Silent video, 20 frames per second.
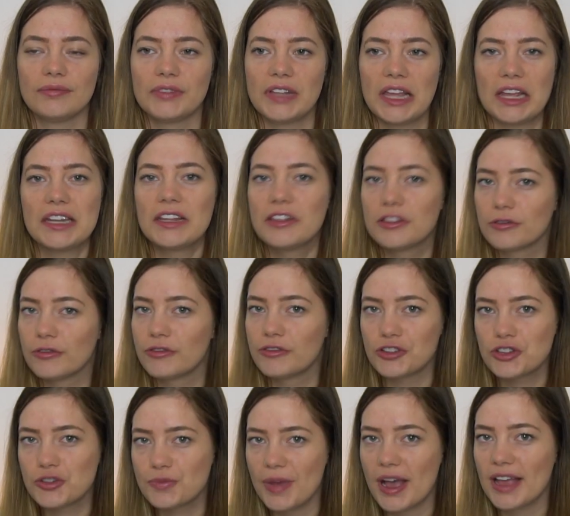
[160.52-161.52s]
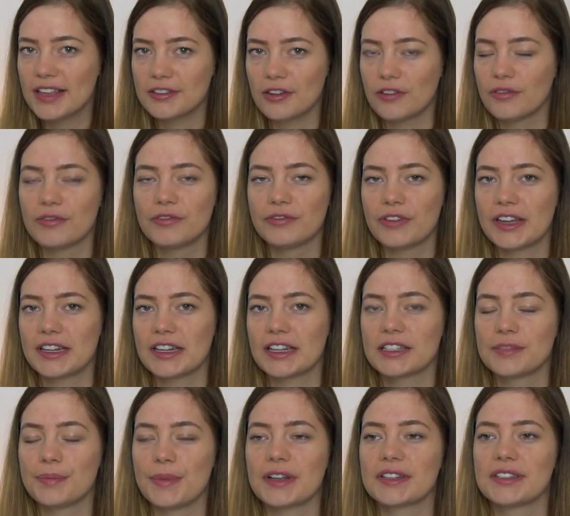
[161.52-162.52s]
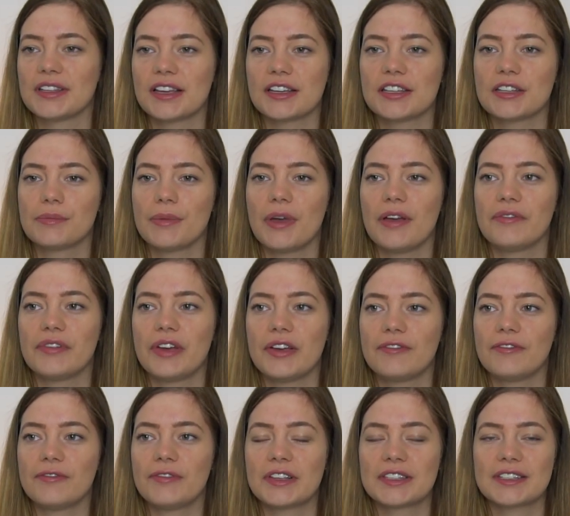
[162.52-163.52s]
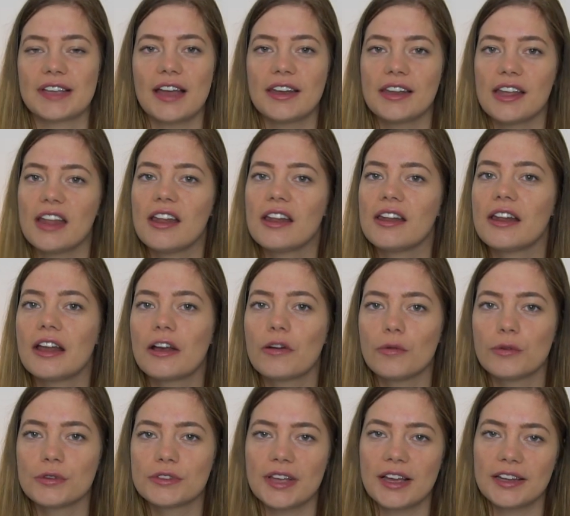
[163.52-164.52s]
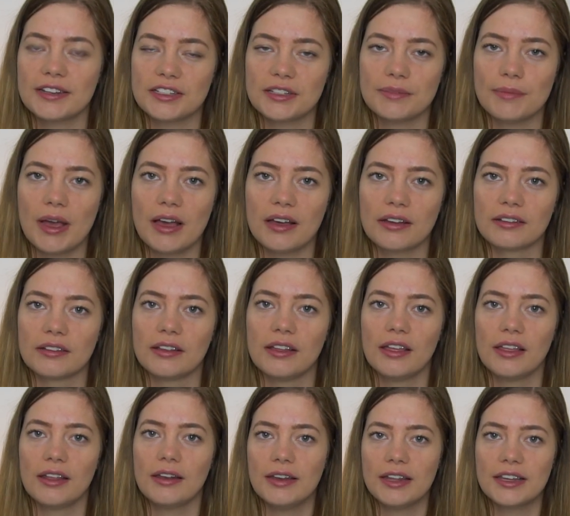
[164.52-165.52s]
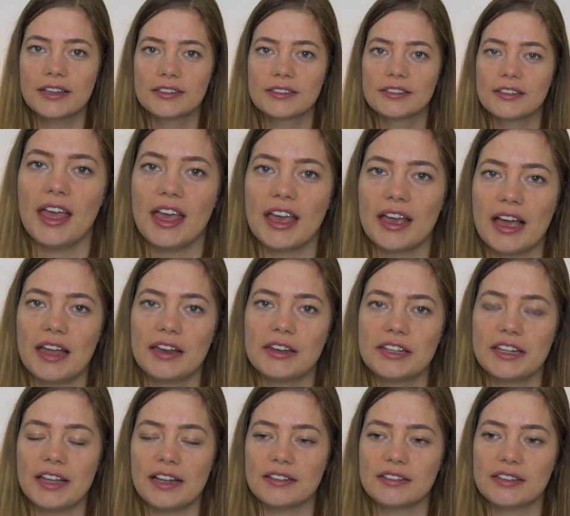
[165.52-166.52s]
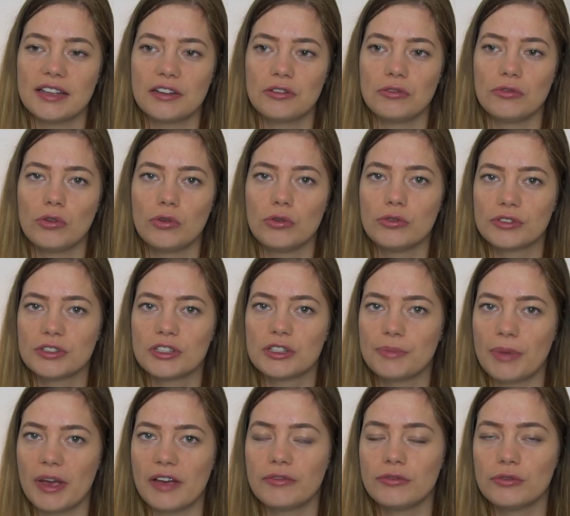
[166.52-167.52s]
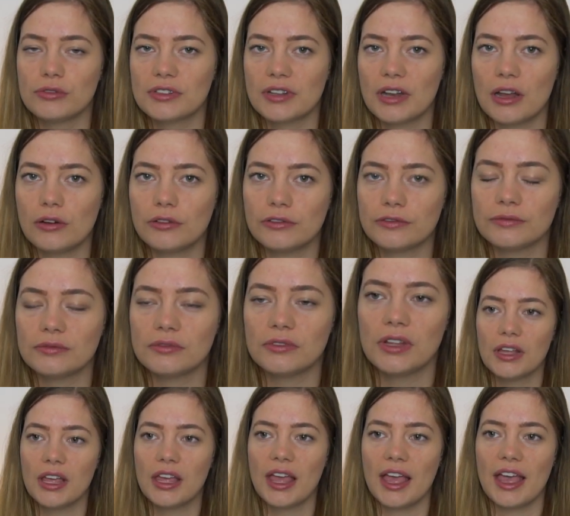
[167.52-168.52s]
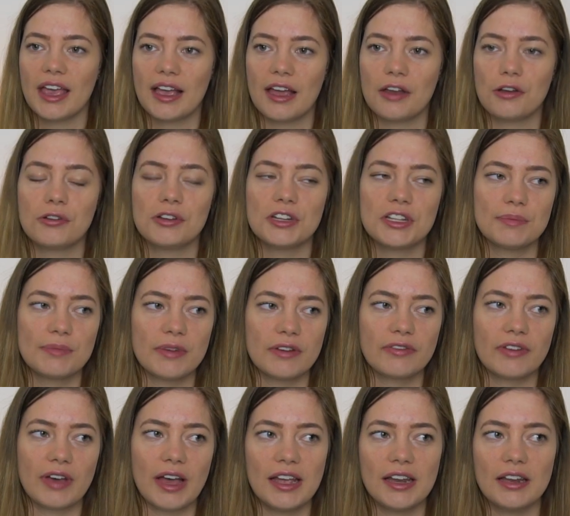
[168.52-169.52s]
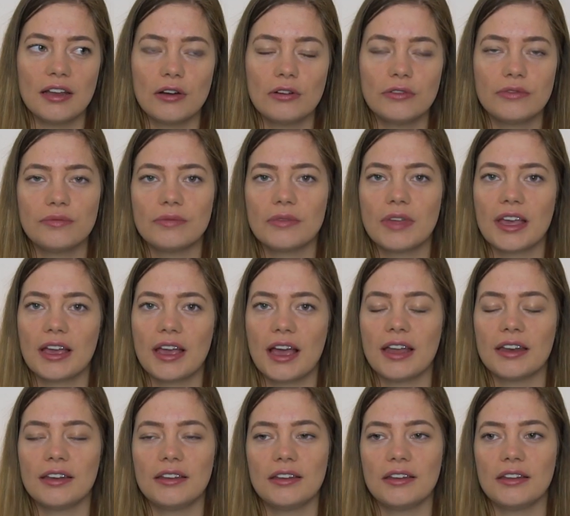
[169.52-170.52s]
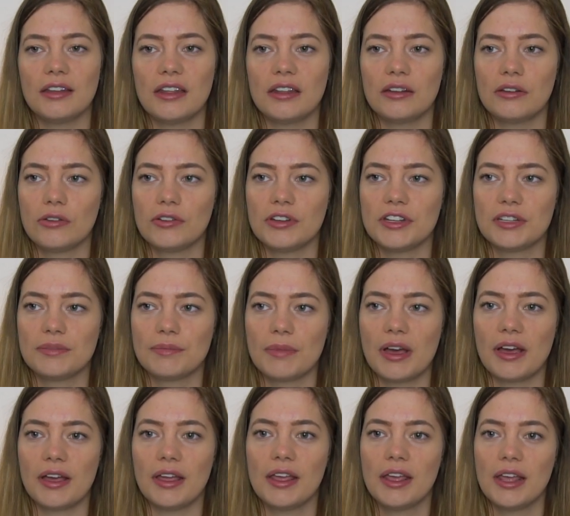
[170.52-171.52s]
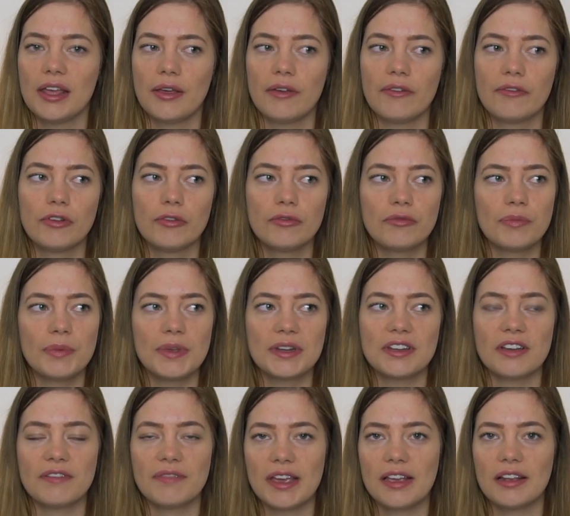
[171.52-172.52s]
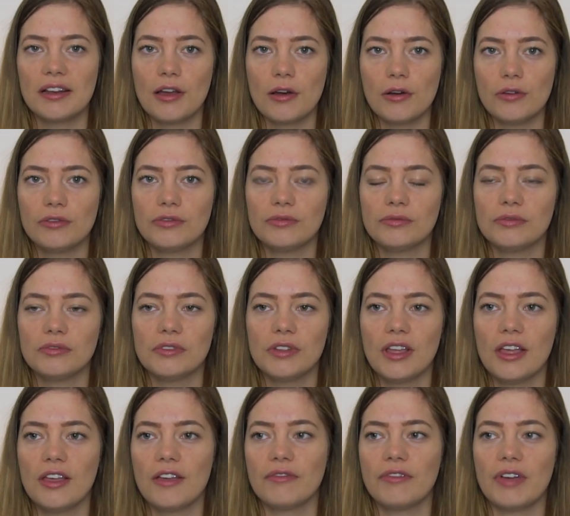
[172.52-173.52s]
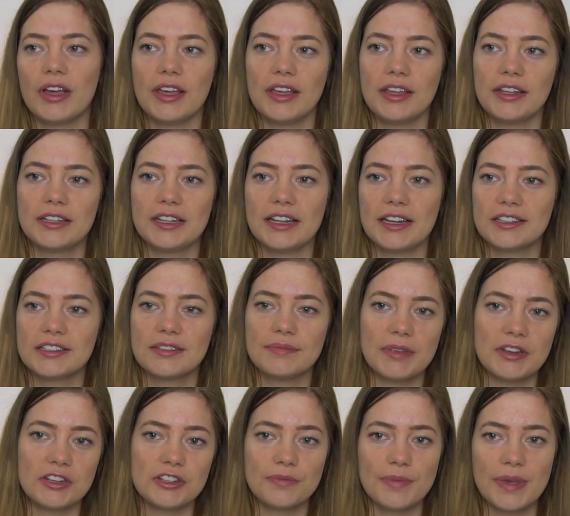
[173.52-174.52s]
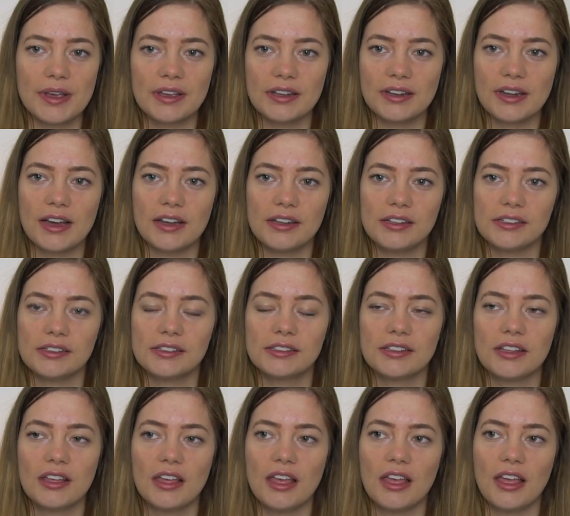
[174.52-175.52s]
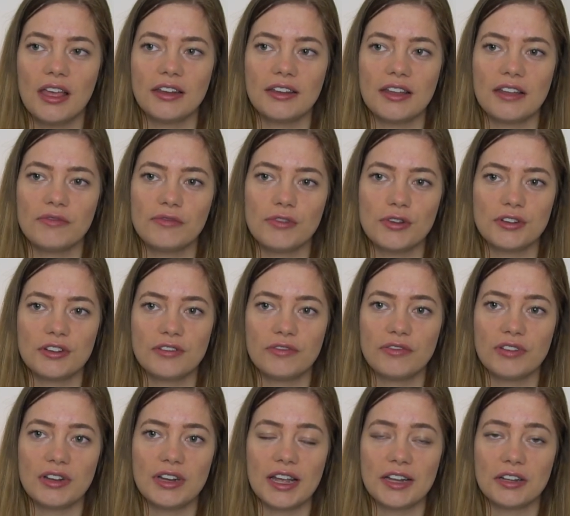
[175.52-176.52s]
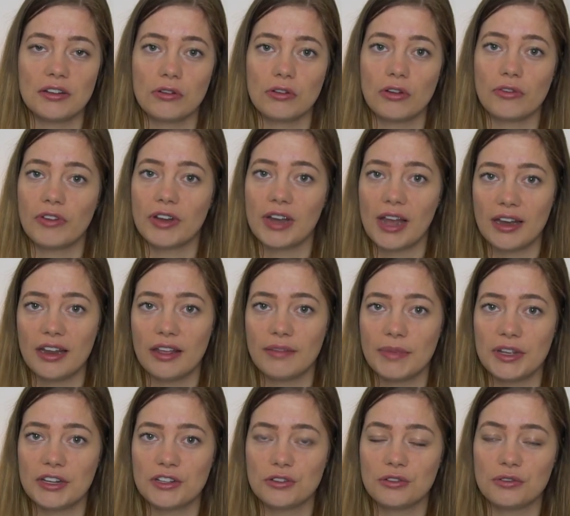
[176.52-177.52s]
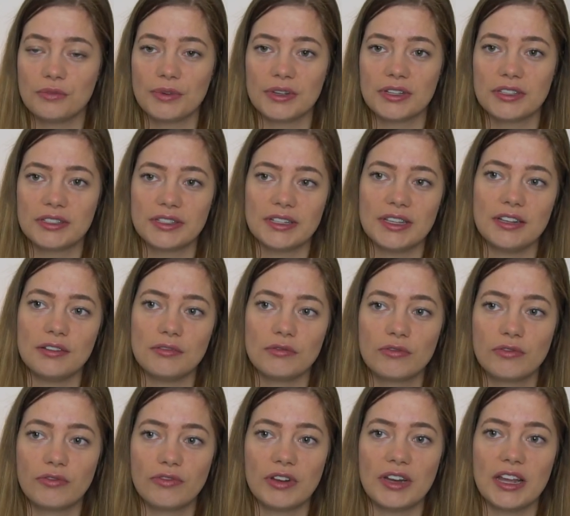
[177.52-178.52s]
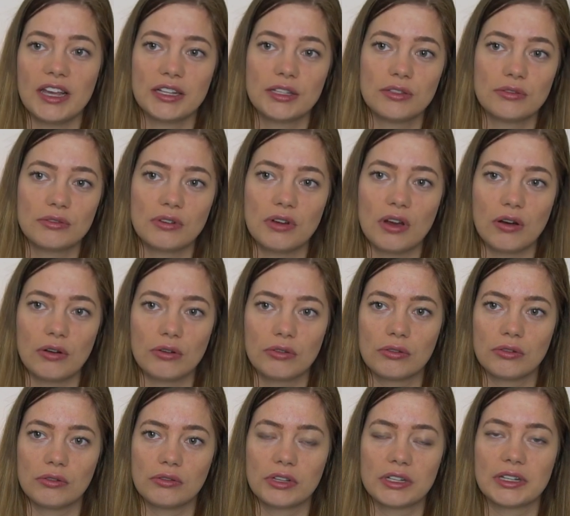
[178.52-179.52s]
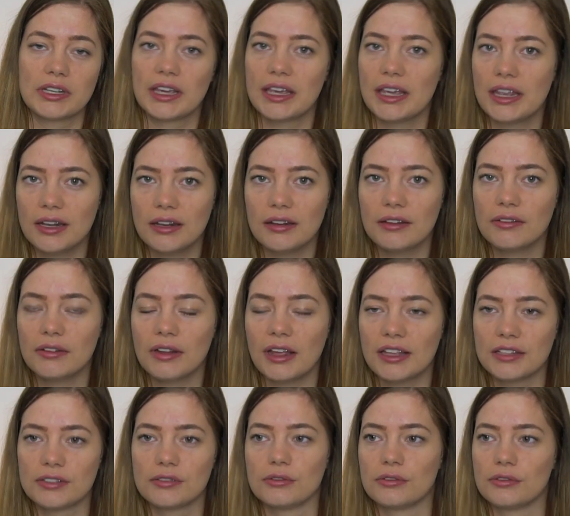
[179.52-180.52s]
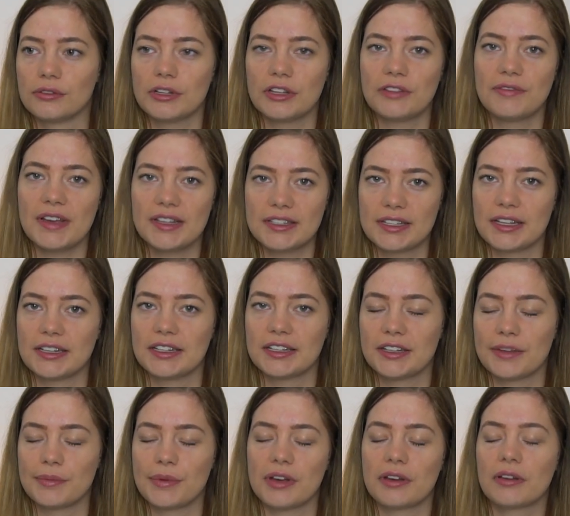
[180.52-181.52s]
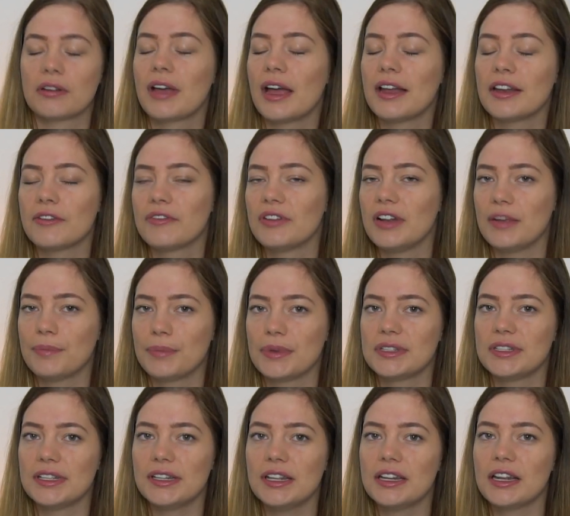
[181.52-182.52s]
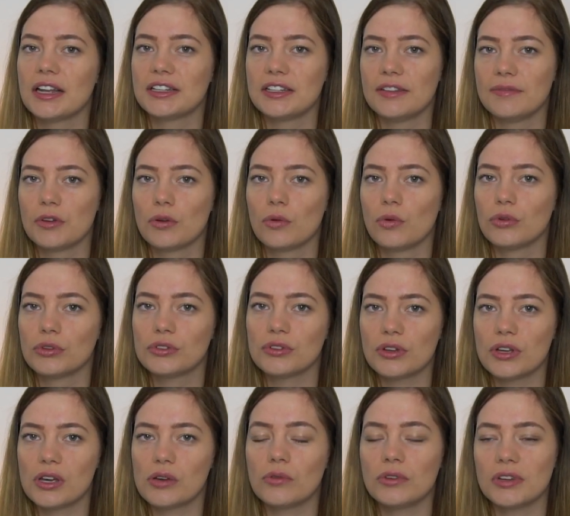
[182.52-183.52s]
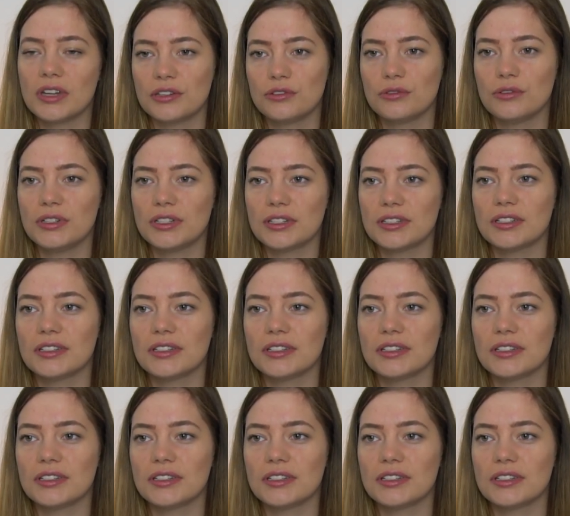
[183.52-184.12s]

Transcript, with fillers: ja nicht so viel Spaß auf dem Weihnachtsmarkt, sage ich mal, weil was kann er denn da großartig machen? Nix. Er kann die ganze Zeit nur höchstens beifuß laufen, er kann noch nicht mal frei laufen, er kann noch nicht mal fünf Meter weglaufen, weil die ganze Menschenmenge da ist dann wird er vielleicht auch noch von anderen Menschen übersehen und vielleicht sogar auch getreten. Also ich weiß ja nicht, aber kann ja vielleicht passieren, je nachdem wie groß euer Hund natürlich